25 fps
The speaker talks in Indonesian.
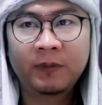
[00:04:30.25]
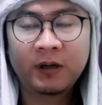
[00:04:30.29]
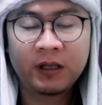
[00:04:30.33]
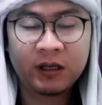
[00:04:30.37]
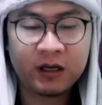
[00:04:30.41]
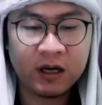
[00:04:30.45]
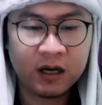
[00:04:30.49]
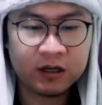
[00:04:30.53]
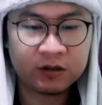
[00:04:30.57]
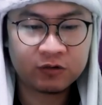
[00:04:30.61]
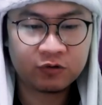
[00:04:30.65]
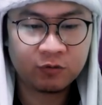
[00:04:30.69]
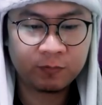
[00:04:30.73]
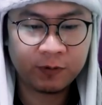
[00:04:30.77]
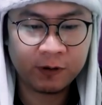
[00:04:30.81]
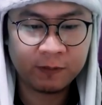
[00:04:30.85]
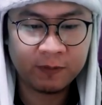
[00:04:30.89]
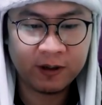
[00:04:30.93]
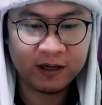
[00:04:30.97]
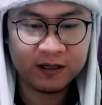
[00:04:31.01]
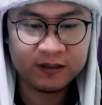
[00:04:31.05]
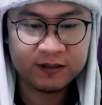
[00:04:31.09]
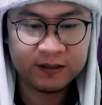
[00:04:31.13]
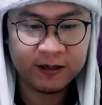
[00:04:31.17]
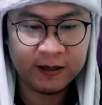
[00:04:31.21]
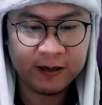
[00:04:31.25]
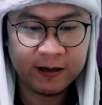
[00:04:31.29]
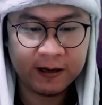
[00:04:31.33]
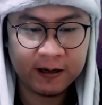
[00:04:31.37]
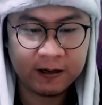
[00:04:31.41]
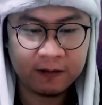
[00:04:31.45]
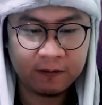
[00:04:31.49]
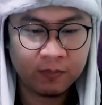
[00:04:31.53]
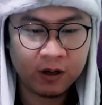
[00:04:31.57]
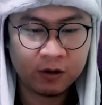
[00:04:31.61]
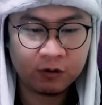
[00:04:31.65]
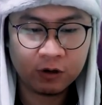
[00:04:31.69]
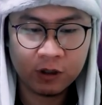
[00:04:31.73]
Liga Super Malaysia
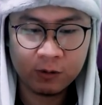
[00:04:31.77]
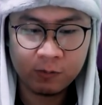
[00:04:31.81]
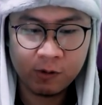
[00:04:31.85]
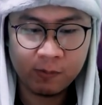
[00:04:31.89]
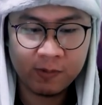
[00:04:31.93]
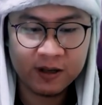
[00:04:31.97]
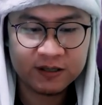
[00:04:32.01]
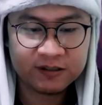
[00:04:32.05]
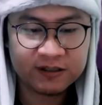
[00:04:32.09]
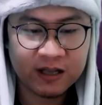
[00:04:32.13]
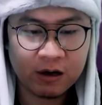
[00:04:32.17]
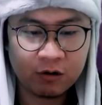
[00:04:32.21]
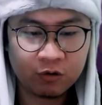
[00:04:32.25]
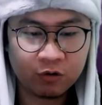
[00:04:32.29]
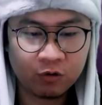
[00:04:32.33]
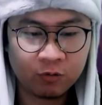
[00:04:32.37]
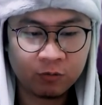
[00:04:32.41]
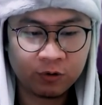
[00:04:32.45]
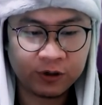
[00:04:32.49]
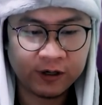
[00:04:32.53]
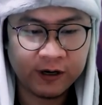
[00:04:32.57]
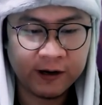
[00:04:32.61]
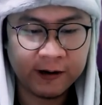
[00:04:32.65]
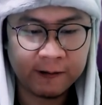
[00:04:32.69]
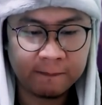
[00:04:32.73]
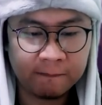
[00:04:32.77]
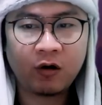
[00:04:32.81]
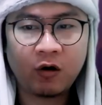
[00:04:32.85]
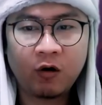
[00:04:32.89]
ya, baru 15 tahun umurnya.